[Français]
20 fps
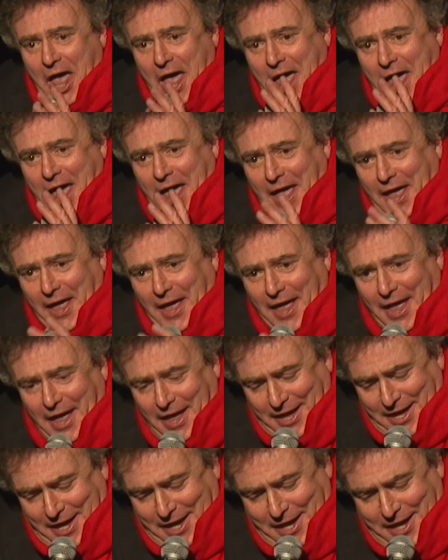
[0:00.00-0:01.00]

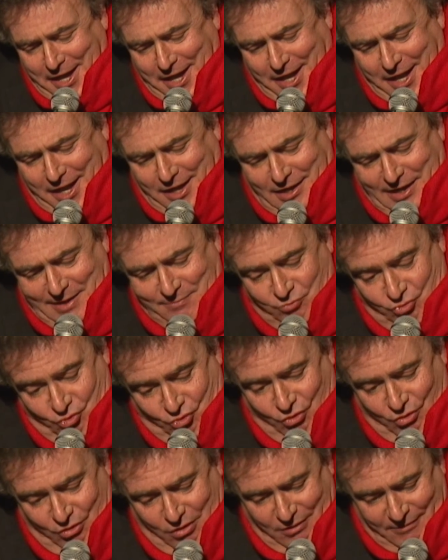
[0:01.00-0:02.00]
Faudrait, mais c'était une très
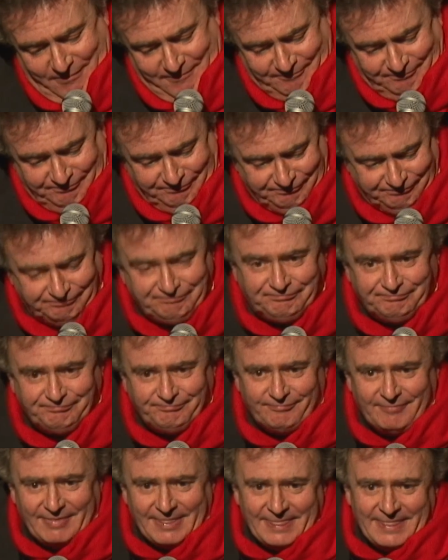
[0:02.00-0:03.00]
bonne question.
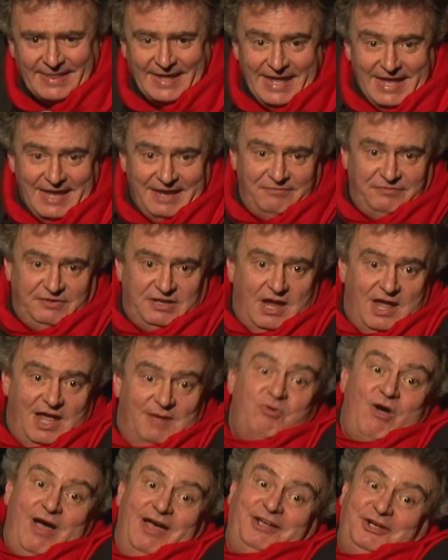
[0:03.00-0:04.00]
C'est une très bonne question, il
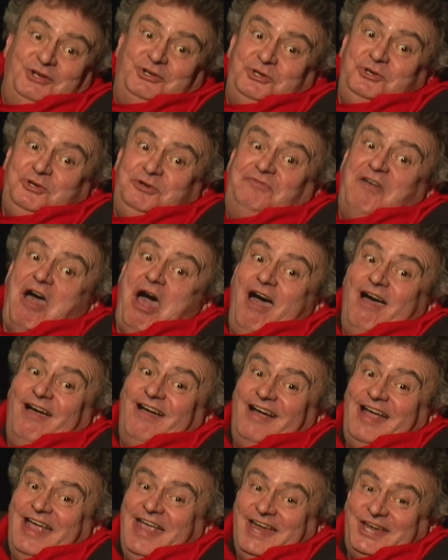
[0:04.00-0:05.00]
faudrait faire la
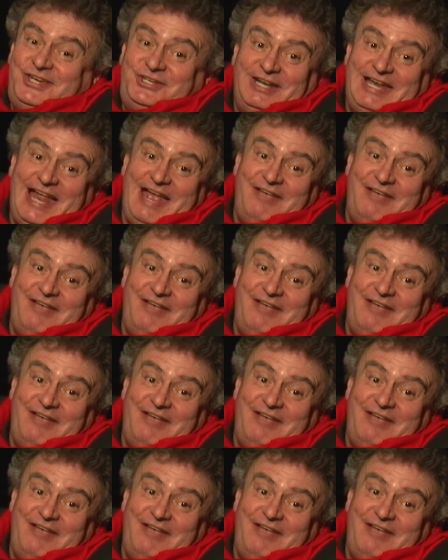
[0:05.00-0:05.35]
suite.